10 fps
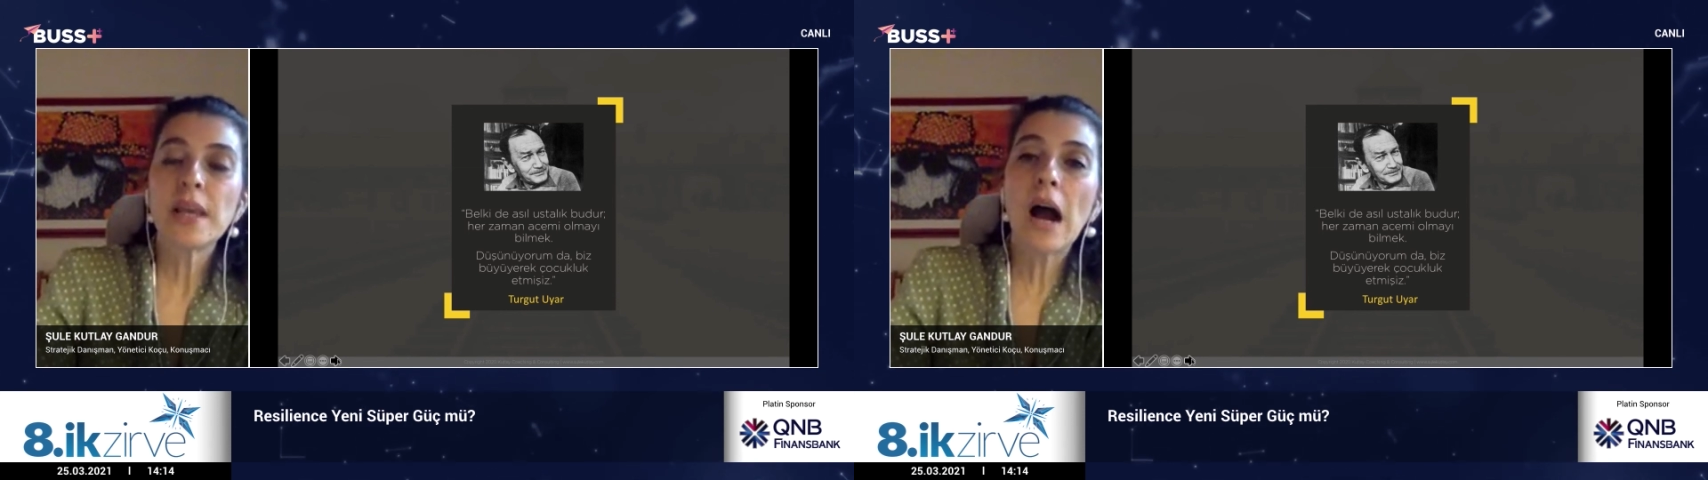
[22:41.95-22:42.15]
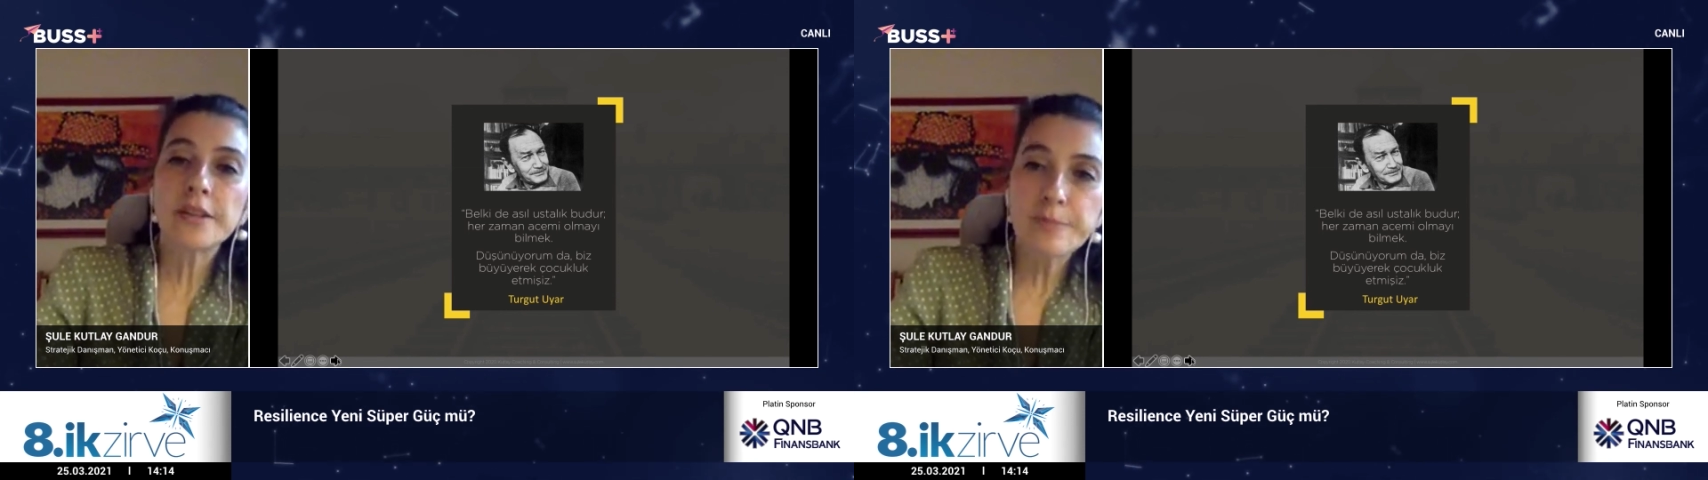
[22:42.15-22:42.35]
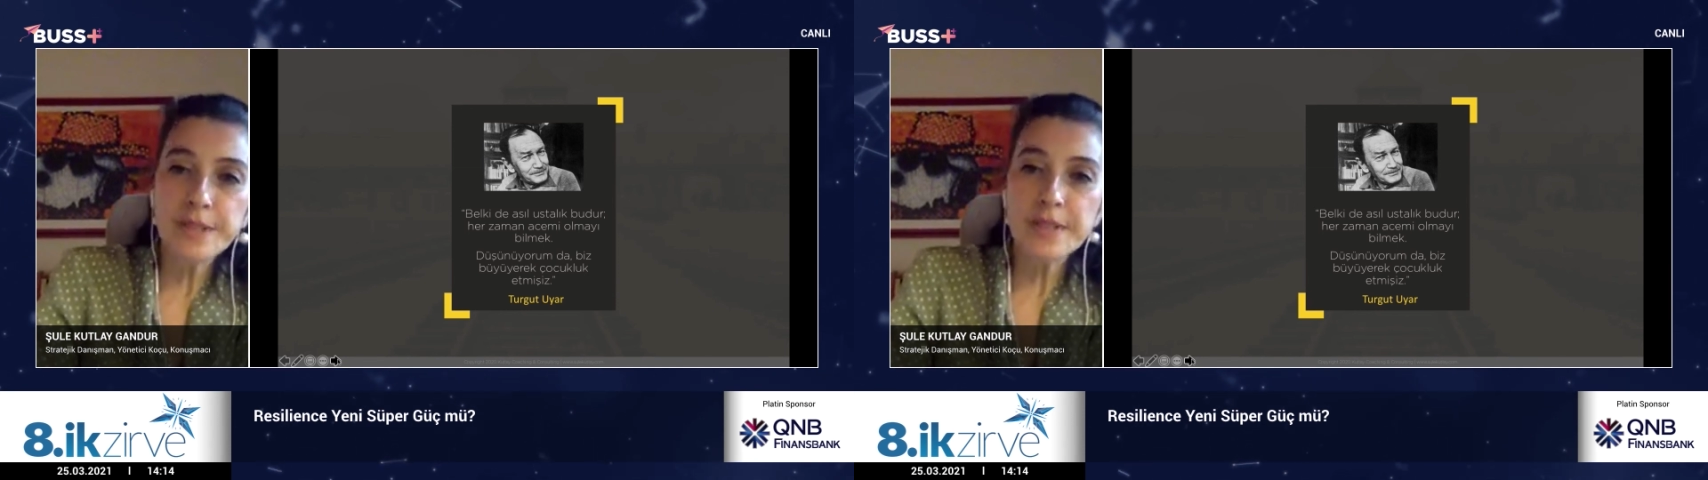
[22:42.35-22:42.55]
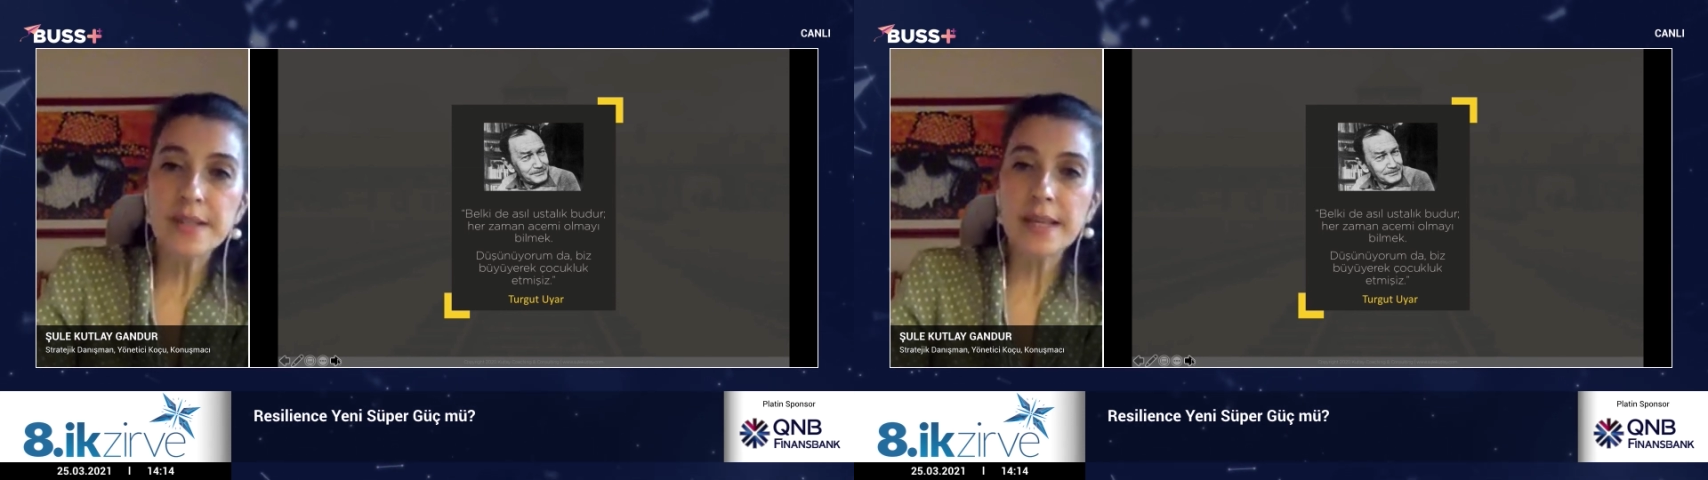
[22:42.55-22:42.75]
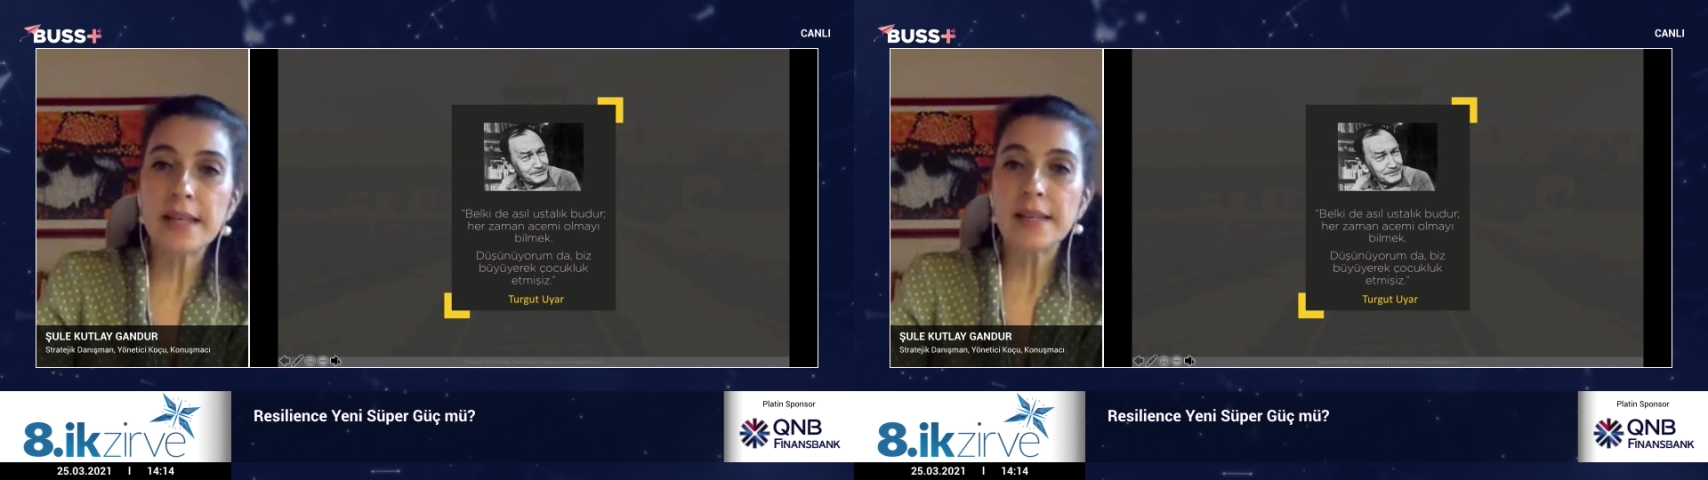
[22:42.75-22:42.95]
yardım
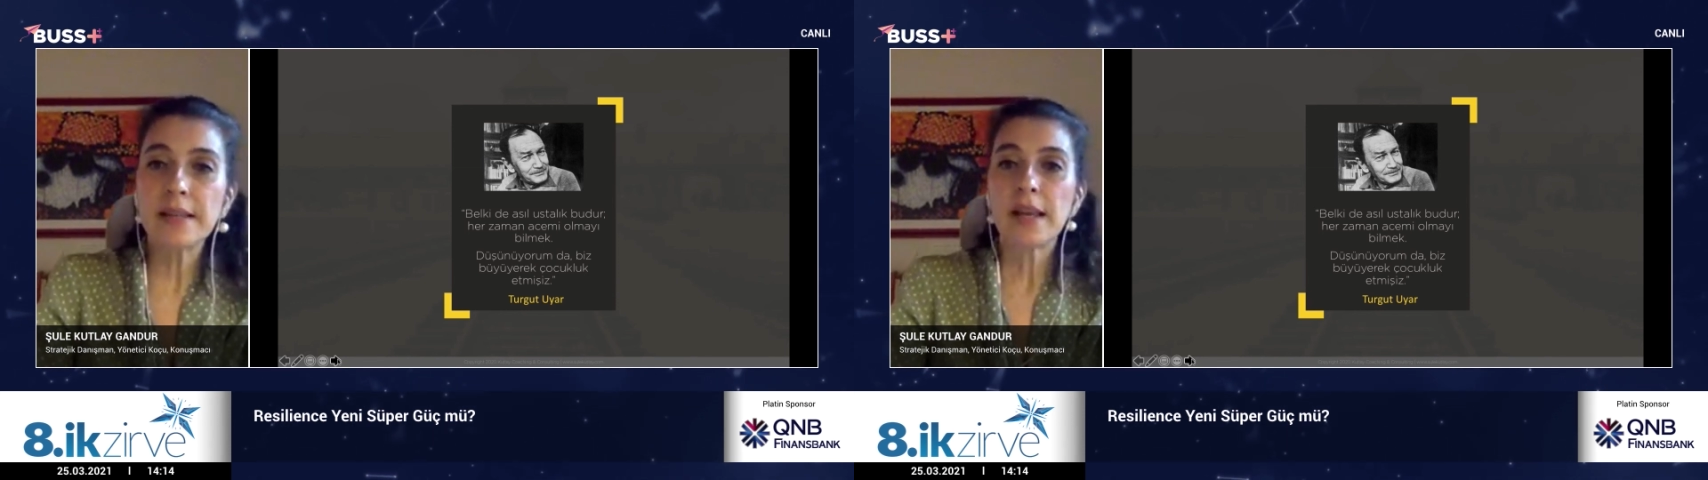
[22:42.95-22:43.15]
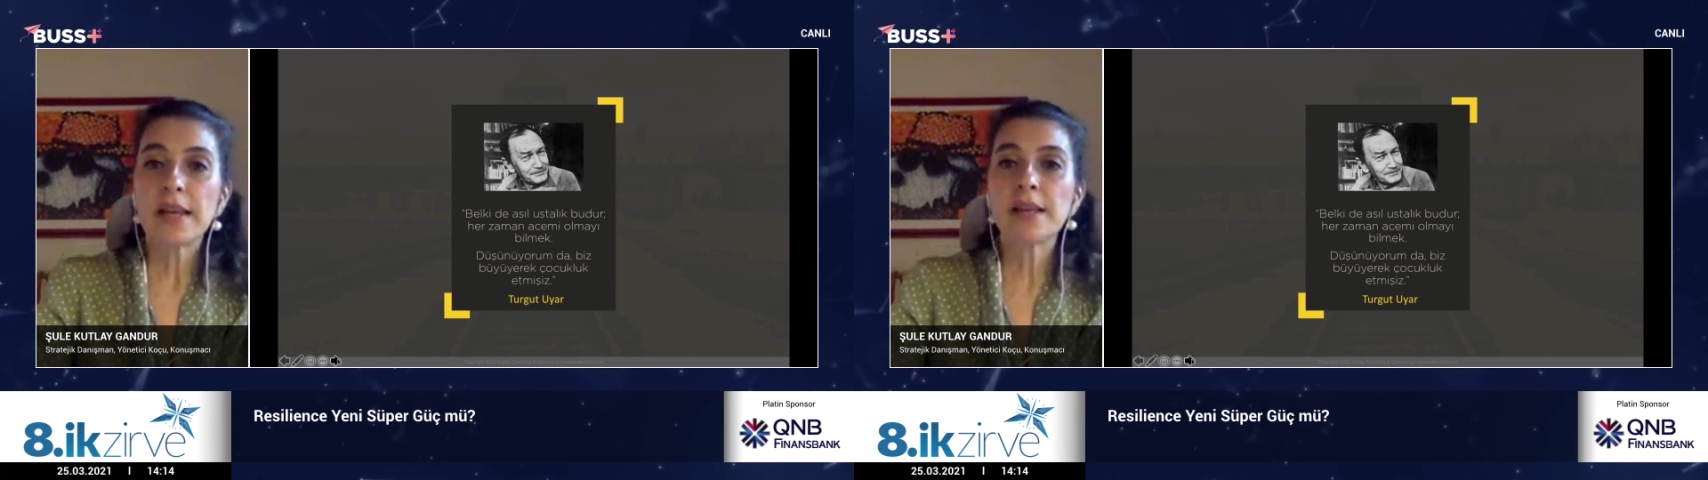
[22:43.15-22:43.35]
isteyin,